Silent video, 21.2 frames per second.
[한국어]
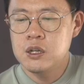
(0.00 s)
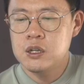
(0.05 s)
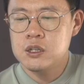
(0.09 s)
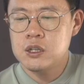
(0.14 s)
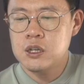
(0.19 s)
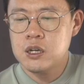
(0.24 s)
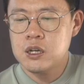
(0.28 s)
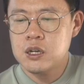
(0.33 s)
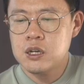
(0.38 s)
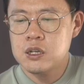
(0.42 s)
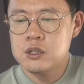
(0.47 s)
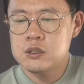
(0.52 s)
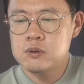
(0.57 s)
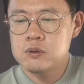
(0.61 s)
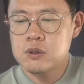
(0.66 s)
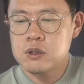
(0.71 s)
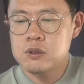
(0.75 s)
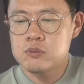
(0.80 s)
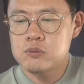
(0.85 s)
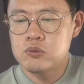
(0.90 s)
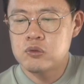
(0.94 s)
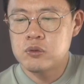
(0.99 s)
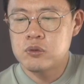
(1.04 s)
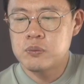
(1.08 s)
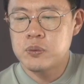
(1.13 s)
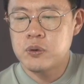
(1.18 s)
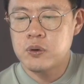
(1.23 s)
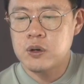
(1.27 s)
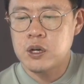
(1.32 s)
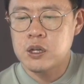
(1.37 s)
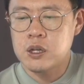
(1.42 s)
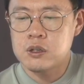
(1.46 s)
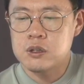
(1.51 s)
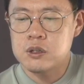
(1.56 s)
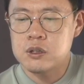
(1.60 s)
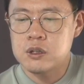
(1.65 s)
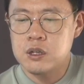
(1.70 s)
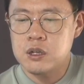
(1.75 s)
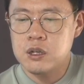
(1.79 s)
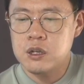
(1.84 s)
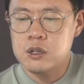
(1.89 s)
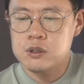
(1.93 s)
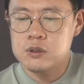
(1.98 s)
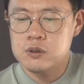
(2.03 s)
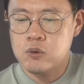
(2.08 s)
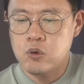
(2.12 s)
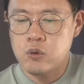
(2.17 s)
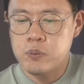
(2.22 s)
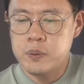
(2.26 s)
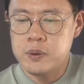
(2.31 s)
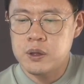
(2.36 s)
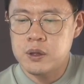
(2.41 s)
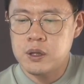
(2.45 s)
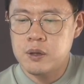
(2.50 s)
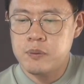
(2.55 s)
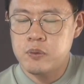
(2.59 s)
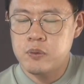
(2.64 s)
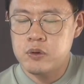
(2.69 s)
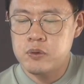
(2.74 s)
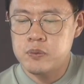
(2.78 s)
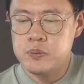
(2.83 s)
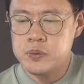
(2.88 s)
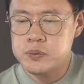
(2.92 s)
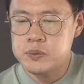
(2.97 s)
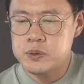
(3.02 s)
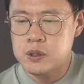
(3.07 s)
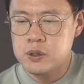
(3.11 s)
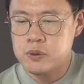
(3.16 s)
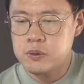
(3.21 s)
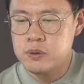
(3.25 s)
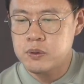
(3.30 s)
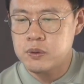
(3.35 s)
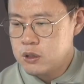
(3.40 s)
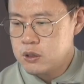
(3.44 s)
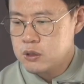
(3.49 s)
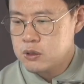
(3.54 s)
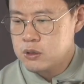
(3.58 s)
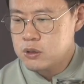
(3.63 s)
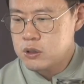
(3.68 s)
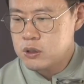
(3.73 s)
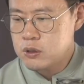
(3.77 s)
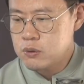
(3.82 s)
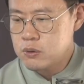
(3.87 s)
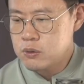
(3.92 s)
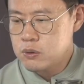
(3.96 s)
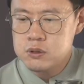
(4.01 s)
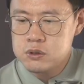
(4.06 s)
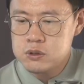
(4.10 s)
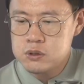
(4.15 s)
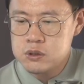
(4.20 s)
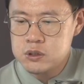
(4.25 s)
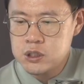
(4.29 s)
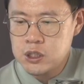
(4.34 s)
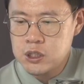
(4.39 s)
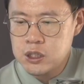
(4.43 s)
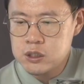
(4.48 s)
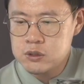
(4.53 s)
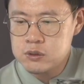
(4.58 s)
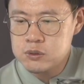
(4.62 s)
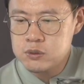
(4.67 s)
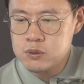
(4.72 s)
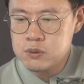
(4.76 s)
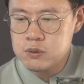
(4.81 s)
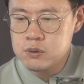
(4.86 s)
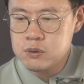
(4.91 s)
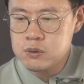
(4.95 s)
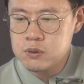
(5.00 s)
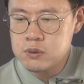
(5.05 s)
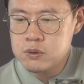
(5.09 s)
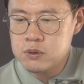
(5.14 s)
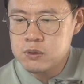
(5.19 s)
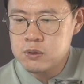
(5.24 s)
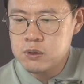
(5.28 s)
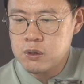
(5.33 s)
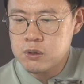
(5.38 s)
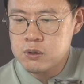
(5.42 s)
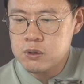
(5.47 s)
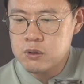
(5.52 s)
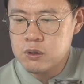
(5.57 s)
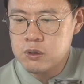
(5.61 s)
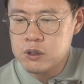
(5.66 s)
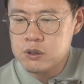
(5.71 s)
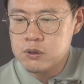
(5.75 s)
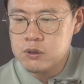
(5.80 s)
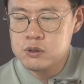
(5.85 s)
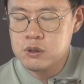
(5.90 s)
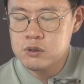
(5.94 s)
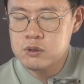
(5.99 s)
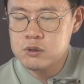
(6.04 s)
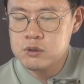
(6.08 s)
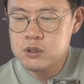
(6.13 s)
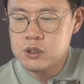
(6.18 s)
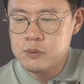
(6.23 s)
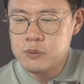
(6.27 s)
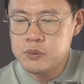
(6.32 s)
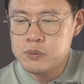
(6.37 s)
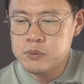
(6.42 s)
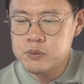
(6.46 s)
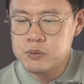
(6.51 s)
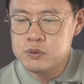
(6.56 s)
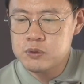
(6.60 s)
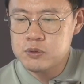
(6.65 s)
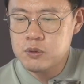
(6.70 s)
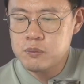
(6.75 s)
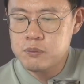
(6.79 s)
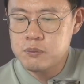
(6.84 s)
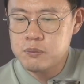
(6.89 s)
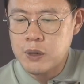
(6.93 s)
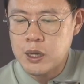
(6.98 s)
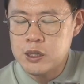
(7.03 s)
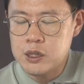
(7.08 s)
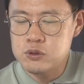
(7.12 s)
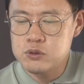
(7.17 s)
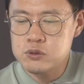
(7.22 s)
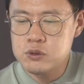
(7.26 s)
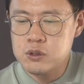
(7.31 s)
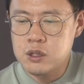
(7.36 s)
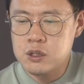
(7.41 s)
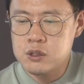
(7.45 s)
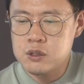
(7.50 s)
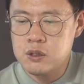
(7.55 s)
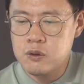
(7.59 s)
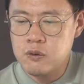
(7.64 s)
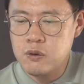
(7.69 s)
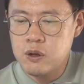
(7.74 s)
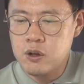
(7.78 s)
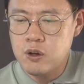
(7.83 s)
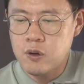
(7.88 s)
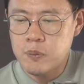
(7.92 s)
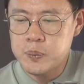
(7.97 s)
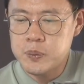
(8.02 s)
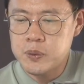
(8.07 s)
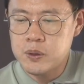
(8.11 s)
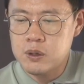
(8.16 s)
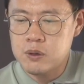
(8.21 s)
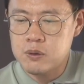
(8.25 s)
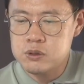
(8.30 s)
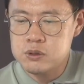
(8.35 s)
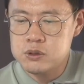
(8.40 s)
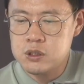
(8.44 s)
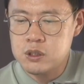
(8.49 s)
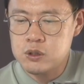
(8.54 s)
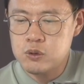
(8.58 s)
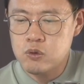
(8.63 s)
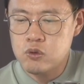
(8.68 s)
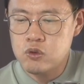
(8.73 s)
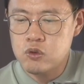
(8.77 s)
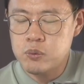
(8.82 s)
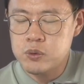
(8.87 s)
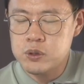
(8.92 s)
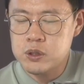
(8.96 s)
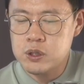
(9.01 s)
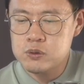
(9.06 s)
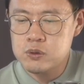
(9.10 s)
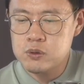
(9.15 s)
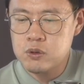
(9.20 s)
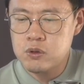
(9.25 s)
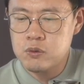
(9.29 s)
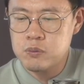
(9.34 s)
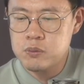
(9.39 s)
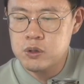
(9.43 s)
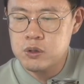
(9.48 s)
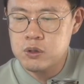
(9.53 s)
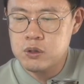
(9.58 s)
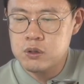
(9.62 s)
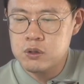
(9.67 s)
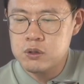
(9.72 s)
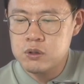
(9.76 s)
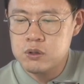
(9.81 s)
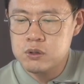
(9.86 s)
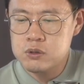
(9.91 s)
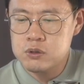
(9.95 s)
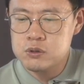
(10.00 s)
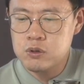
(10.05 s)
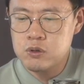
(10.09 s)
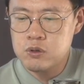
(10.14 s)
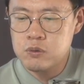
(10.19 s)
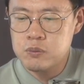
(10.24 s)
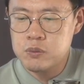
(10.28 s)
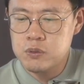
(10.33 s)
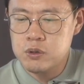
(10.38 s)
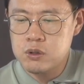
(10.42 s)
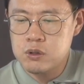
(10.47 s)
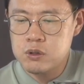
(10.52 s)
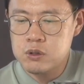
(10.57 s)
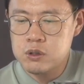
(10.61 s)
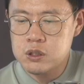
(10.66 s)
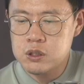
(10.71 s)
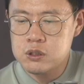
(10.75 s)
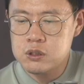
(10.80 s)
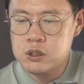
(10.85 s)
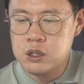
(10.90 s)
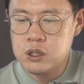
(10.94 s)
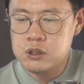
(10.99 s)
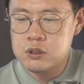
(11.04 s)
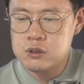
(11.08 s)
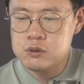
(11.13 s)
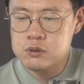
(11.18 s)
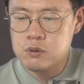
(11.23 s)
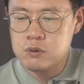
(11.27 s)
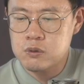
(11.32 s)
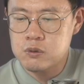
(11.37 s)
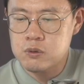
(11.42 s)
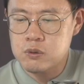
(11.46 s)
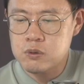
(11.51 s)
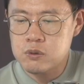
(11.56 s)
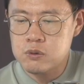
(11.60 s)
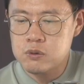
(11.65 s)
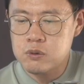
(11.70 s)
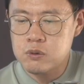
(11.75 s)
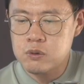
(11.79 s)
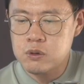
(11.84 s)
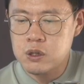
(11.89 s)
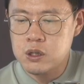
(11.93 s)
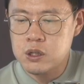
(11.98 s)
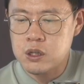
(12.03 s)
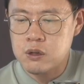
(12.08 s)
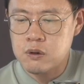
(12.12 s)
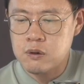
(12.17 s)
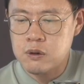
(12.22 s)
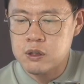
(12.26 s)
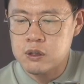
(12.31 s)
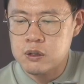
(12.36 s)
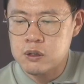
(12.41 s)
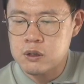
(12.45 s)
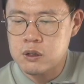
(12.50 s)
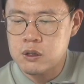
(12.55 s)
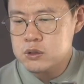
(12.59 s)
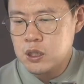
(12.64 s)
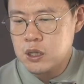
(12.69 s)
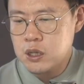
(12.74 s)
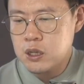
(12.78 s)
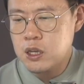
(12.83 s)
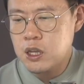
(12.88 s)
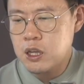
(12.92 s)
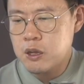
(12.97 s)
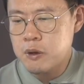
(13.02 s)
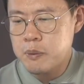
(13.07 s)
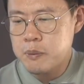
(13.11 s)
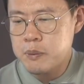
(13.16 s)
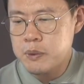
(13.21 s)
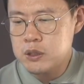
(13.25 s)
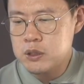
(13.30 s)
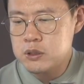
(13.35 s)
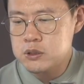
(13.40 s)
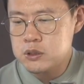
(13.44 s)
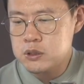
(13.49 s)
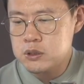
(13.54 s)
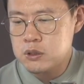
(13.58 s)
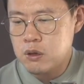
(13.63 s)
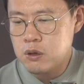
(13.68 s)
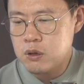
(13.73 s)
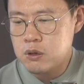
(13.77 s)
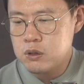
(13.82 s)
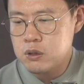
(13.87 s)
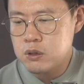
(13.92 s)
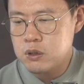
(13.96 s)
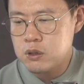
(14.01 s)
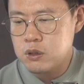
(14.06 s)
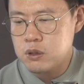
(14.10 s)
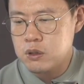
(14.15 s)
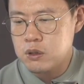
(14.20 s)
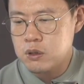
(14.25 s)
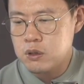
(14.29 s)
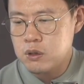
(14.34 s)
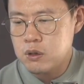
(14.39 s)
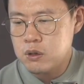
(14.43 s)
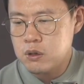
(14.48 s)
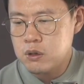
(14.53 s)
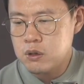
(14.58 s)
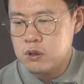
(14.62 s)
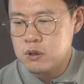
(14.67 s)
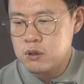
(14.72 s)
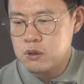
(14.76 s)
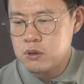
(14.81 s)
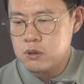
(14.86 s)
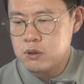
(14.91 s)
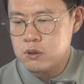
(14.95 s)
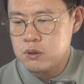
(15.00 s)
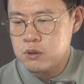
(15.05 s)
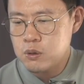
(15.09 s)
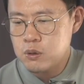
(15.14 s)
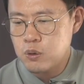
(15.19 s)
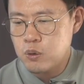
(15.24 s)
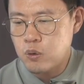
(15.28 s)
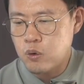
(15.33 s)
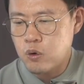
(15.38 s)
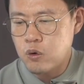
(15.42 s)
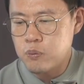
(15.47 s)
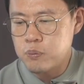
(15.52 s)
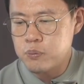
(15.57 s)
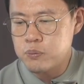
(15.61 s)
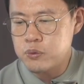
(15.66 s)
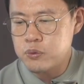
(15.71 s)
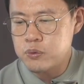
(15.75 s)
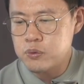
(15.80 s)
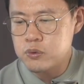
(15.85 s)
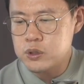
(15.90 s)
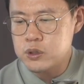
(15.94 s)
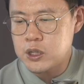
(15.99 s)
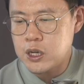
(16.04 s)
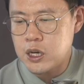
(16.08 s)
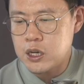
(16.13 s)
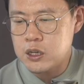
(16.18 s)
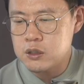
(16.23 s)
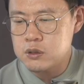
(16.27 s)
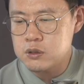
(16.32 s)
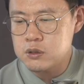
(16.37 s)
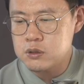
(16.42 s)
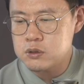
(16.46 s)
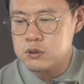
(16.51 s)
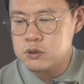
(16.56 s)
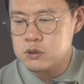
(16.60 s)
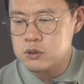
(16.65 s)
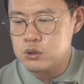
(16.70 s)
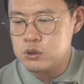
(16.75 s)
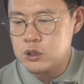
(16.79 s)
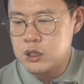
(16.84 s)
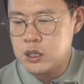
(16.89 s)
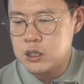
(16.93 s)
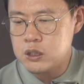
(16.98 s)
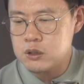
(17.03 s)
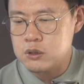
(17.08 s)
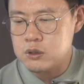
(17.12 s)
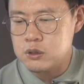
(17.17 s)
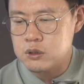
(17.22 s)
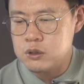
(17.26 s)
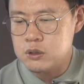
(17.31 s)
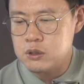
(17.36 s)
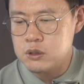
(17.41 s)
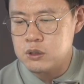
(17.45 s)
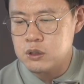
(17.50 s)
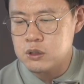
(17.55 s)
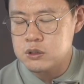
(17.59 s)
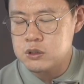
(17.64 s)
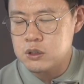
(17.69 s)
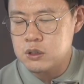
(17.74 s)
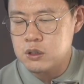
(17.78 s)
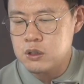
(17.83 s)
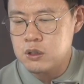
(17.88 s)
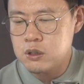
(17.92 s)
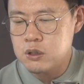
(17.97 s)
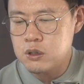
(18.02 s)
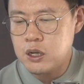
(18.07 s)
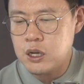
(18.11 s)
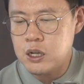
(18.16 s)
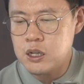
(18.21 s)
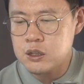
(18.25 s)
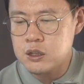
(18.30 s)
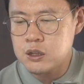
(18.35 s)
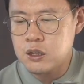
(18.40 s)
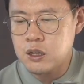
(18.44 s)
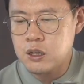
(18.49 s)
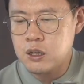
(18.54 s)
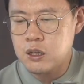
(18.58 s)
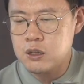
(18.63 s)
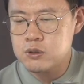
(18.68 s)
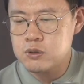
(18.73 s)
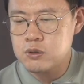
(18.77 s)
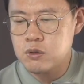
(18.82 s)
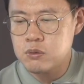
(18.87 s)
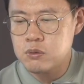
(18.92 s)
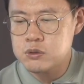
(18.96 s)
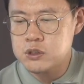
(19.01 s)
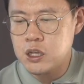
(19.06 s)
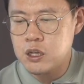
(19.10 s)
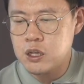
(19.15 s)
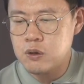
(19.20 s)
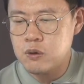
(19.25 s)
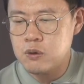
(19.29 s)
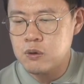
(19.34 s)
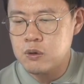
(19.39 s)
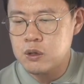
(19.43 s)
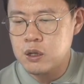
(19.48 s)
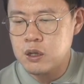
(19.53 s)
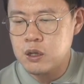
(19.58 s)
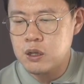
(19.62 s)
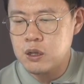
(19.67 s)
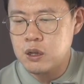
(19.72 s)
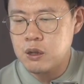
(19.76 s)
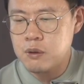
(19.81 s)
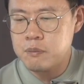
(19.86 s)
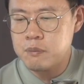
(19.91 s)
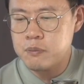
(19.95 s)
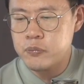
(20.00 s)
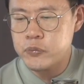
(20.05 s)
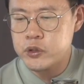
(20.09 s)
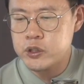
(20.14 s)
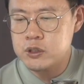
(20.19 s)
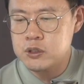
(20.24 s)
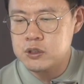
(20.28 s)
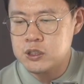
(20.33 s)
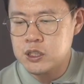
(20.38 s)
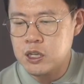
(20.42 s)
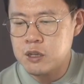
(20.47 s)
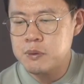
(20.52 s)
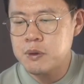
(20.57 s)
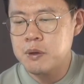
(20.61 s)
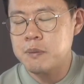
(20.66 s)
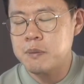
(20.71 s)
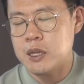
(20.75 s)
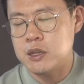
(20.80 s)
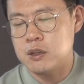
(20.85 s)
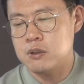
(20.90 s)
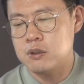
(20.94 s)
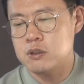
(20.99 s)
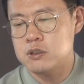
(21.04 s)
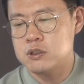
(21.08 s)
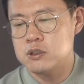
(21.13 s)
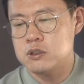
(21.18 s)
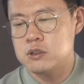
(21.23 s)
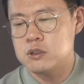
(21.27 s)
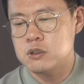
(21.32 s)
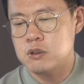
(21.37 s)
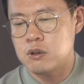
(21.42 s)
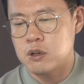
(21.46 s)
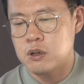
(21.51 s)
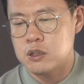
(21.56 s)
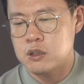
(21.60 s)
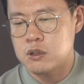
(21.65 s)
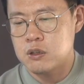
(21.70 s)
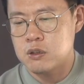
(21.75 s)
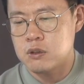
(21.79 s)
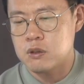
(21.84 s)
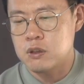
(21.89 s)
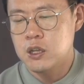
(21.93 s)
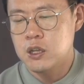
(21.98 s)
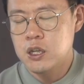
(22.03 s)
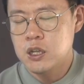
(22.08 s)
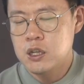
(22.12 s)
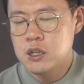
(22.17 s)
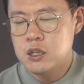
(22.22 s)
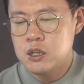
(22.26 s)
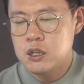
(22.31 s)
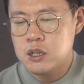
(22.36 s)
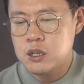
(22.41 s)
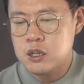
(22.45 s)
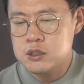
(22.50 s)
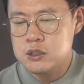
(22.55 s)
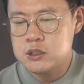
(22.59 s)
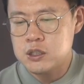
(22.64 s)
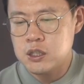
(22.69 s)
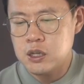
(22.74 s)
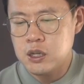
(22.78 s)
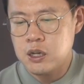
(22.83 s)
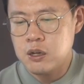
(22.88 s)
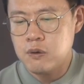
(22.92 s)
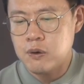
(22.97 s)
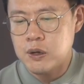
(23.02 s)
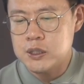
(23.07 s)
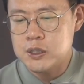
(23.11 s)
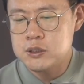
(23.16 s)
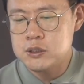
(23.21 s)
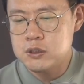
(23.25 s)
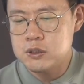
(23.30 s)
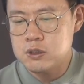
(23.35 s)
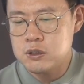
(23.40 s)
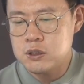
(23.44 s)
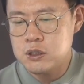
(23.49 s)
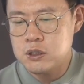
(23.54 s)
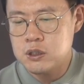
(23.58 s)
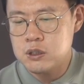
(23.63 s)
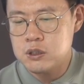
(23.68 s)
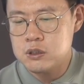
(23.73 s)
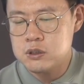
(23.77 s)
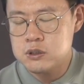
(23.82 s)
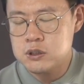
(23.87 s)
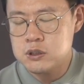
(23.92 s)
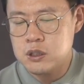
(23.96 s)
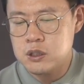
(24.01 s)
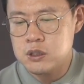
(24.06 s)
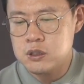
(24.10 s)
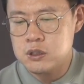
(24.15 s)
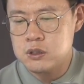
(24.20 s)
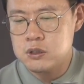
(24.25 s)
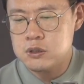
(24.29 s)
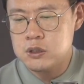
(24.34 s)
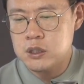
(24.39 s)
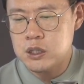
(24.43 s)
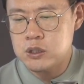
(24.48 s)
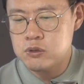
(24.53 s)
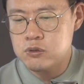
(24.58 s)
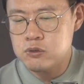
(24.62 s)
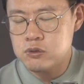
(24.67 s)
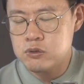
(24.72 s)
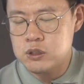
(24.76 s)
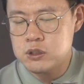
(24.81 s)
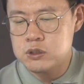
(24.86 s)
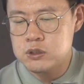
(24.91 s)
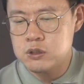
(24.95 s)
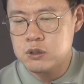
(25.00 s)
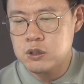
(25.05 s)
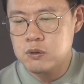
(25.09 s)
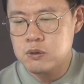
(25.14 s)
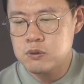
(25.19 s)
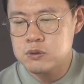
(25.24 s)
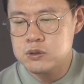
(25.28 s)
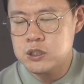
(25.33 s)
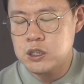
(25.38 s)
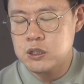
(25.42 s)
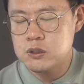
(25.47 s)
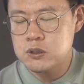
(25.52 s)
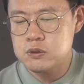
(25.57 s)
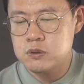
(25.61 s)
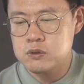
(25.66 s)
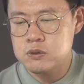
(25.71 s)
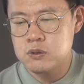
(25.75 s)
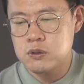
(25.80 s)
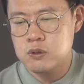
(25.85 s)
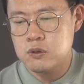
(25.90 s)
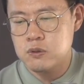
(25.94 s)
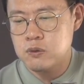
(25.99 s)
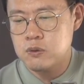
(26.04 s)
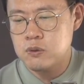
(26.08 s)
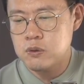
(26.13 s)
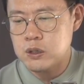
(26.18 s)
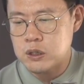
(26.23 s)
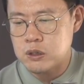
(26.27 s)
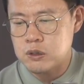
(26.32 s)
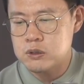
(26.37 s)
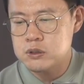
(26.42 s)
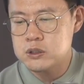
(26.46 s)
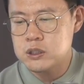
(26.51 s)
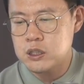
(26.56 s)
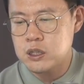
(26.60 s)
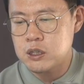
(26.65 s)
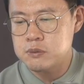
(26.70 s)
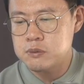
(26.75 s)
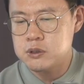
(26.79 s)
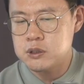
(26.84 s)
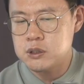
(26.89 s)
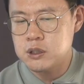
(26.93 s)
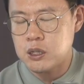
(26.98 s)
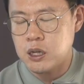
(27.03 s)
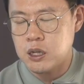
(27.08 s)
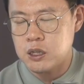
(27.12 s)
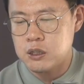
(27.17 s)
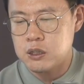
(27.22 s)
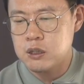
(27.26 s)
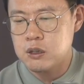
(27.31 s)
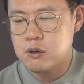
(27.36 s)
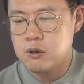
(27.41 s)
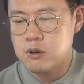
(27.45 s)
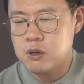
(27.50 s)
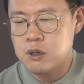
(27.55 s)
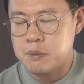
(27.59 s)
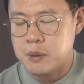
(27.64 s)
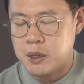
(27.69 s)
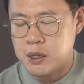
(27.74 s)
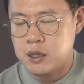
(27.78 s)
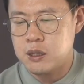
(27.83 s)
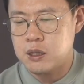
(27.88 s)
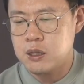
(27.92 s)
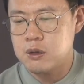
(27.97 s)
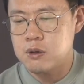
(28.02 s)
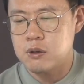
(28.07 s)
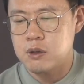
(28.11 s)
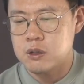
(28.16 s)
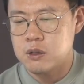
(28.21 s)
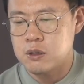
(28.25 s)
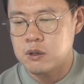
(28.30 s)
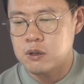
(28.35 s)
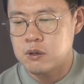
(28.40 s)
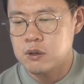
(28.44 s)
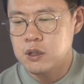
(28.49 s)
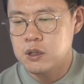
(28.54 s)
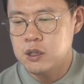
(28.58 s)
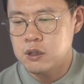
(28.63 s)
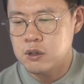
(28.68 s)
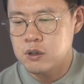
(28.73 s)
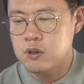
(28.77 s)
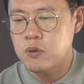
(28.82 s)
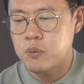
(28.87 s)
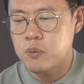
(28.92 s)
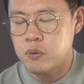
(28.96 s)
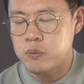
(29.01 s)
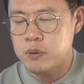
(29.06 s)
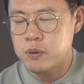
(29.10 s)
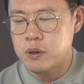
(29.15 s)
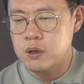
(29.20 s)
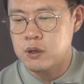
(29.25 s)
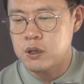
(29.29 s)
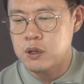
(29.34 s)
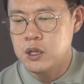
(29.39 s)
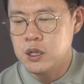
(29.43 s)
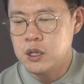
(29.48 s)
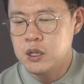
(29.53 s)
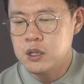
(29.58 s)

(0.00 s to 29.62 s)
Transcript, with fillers: 약간 여기는 물음표가 있는데 고민해 볼 부분이 있고 그리고 창조 영역에서도 이 부분 은좀 많을 줄 알았는데 꽤 없더라고요 제 욕구보다 조금 더 조금 더 일을 하는 정도 이렇게 나와 있는데 생각해보면 저는 어, 공부량을 쫙 늘려서 할 때 좀 새로운 게 그나마 만들어지는 것 같아요 그러니까 제가 완전히 이제 예술인적이고 창조적이고 이런 사람은 아닌 거가 맞긴 한 것 같아요 이런 거 보면